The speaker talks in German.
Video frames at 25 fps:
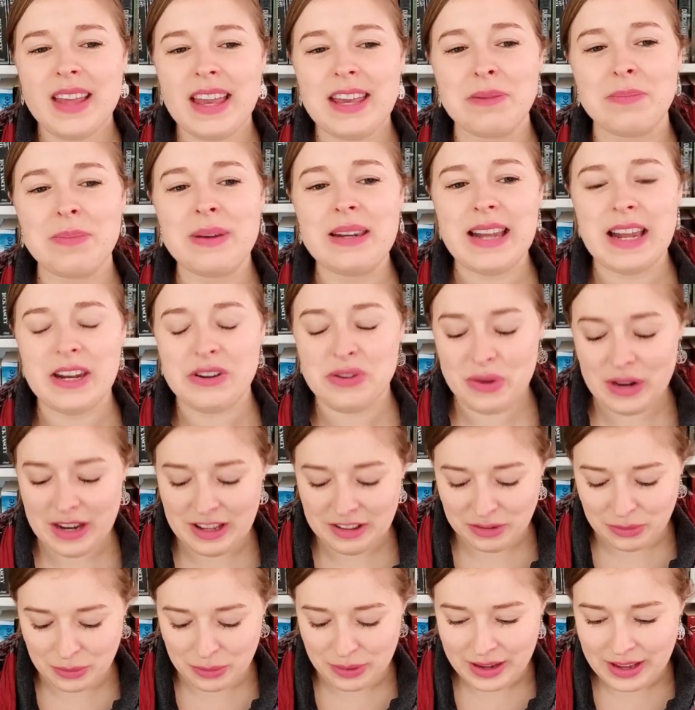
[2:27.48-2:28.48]
ich bin
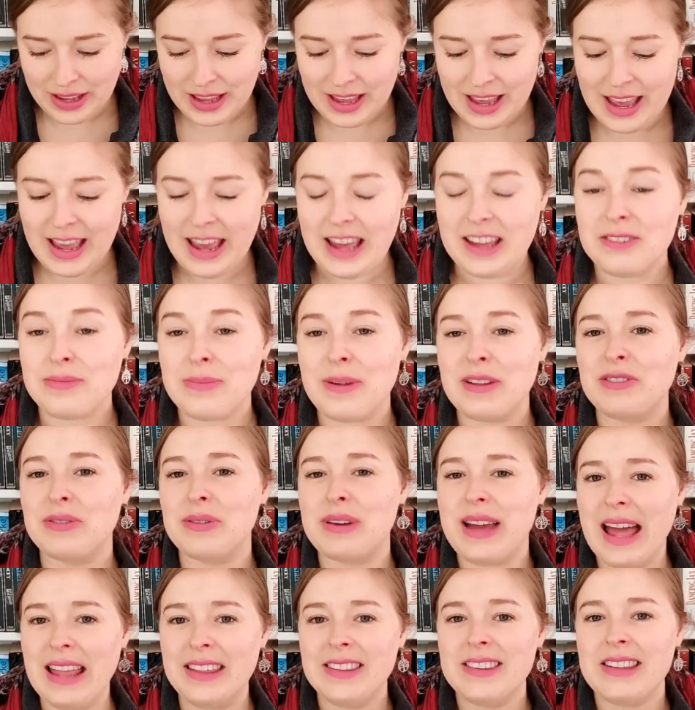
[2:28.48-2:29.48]
natürlich so erstmal so
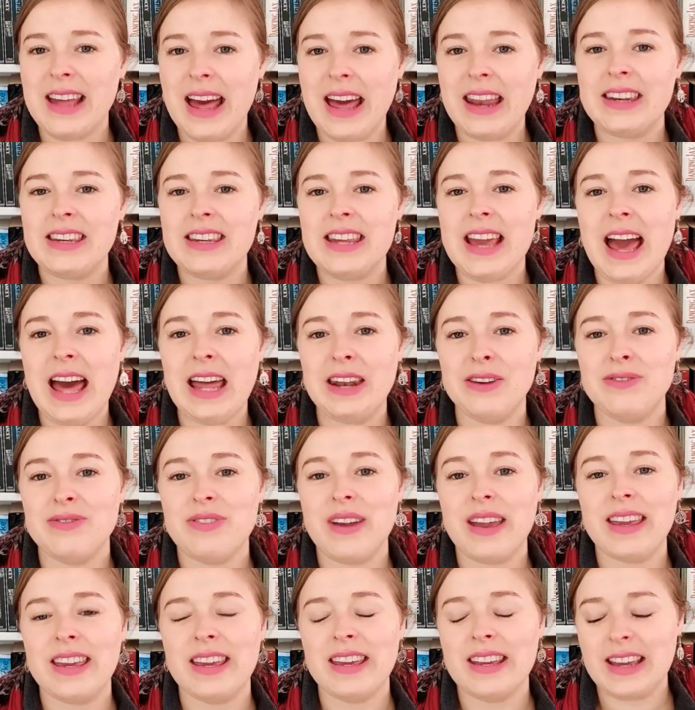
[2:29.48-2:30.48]
ganz an die
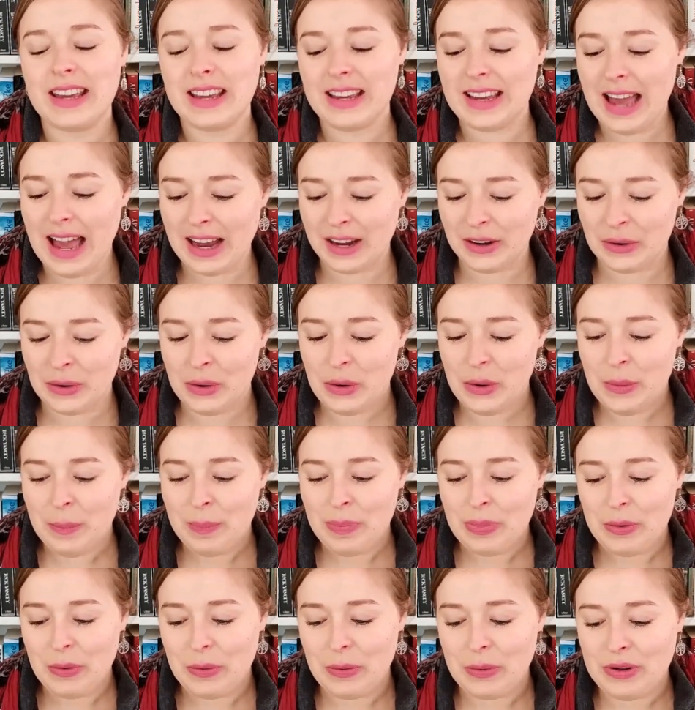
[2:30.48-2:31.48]
Anfänge gegangen
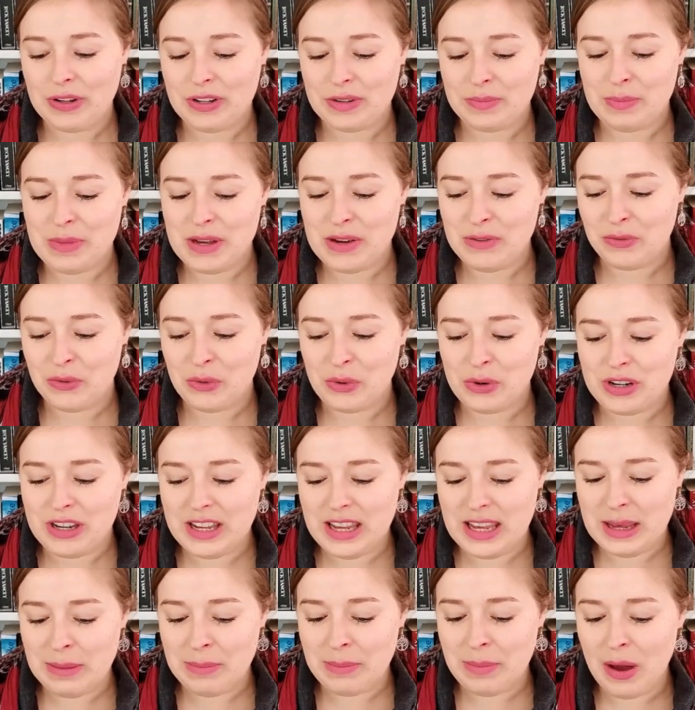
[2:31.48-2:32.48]
und mir wurde
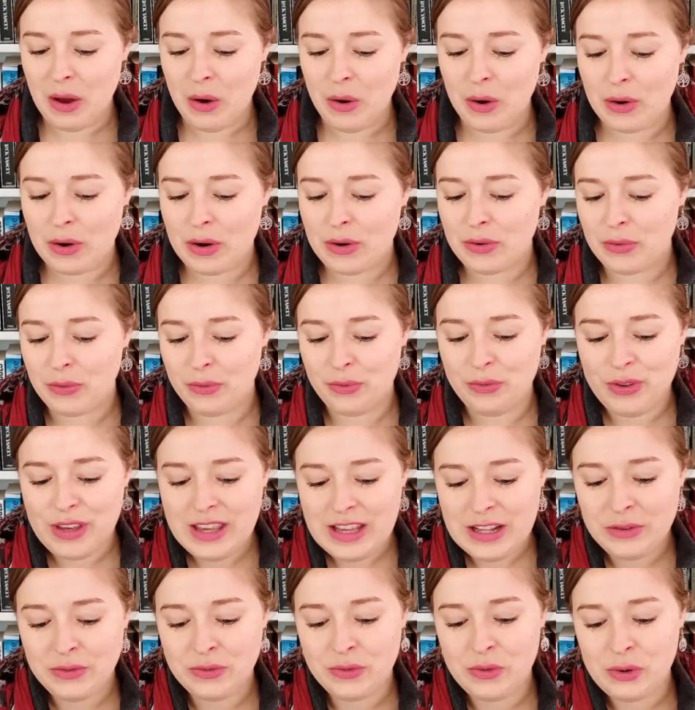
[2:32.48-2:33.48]
eben auch
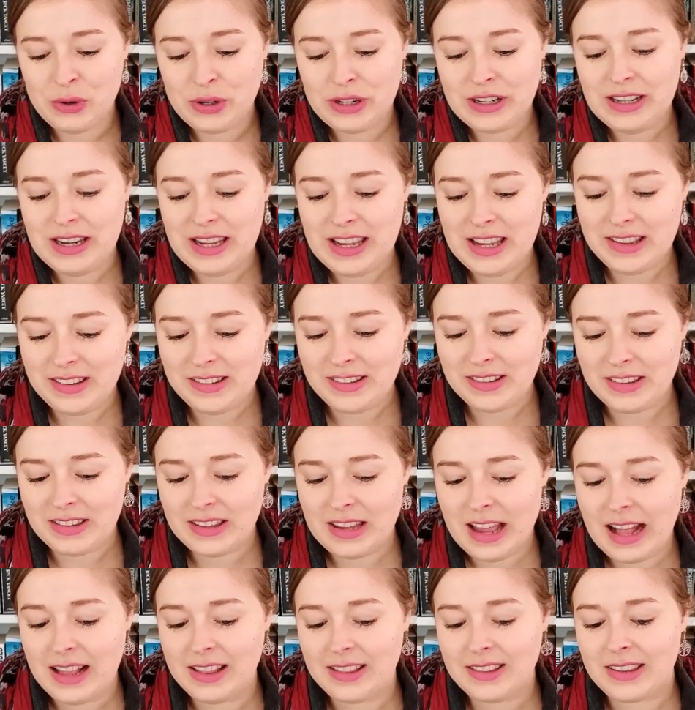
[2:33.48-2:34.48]
viel
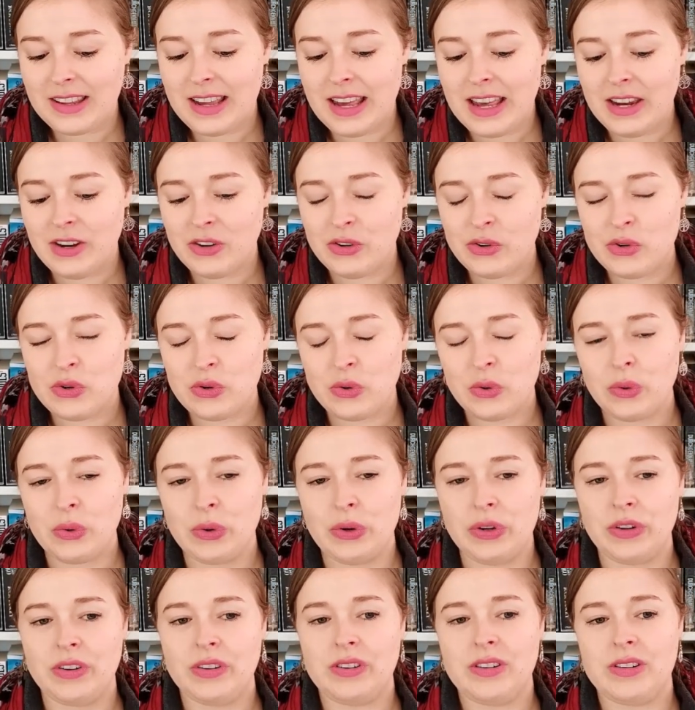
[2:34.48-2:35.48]
vorgelesen als Kind
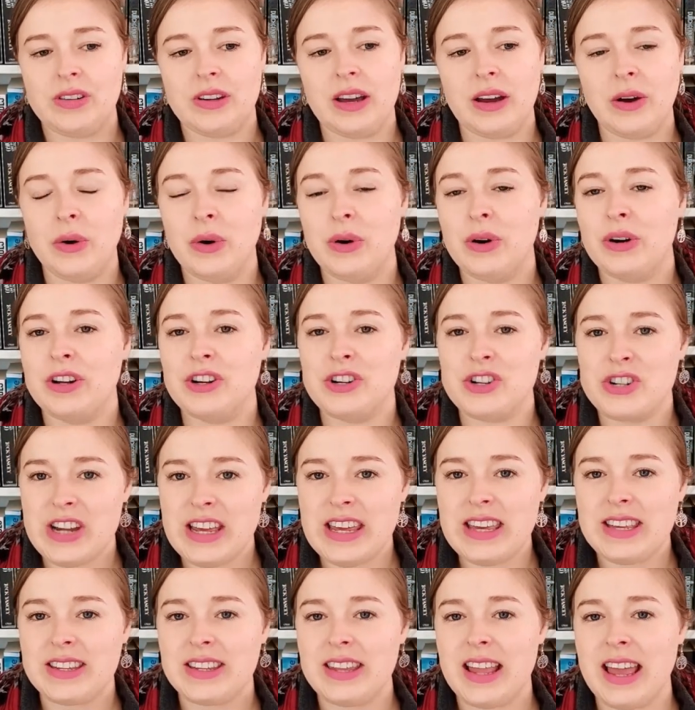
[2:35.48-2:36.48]
und auch
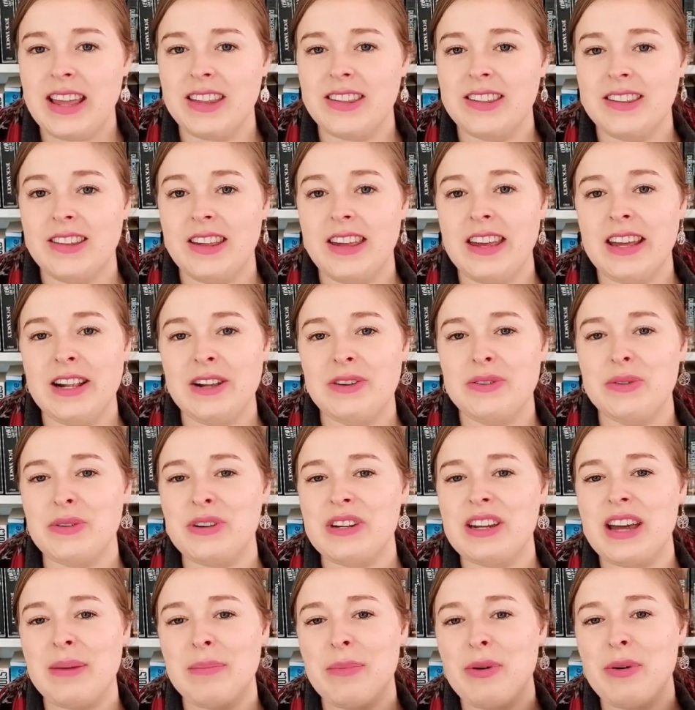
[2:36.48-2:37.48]
Geschichten erzählt
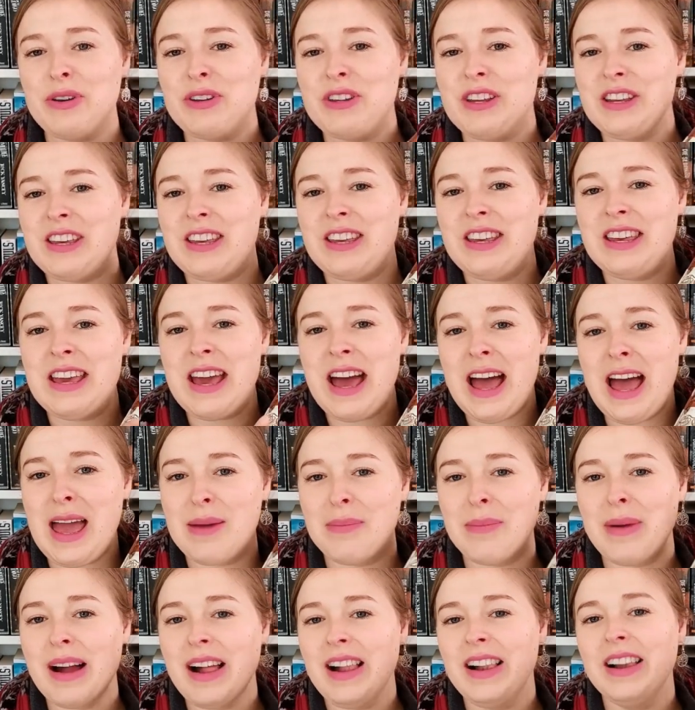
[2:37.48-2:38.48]
und da möchte ich hier
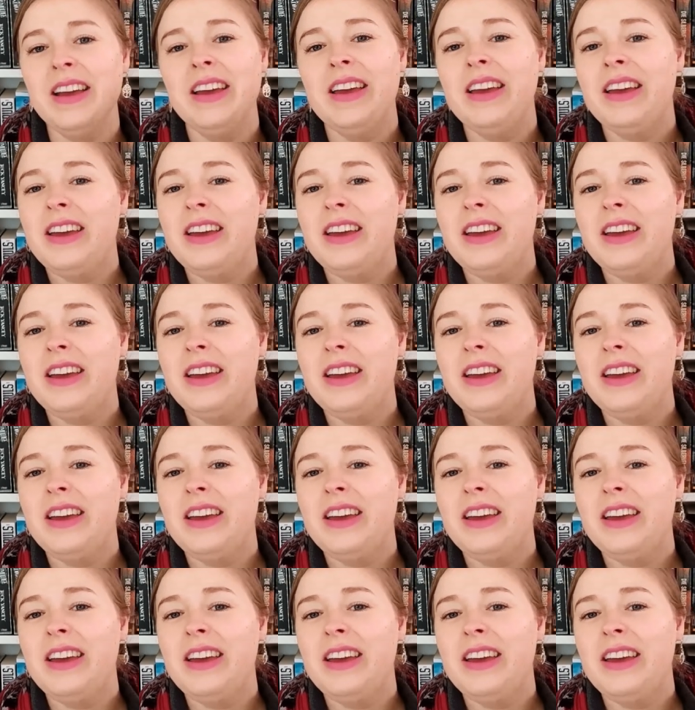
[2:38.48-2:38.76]
einmal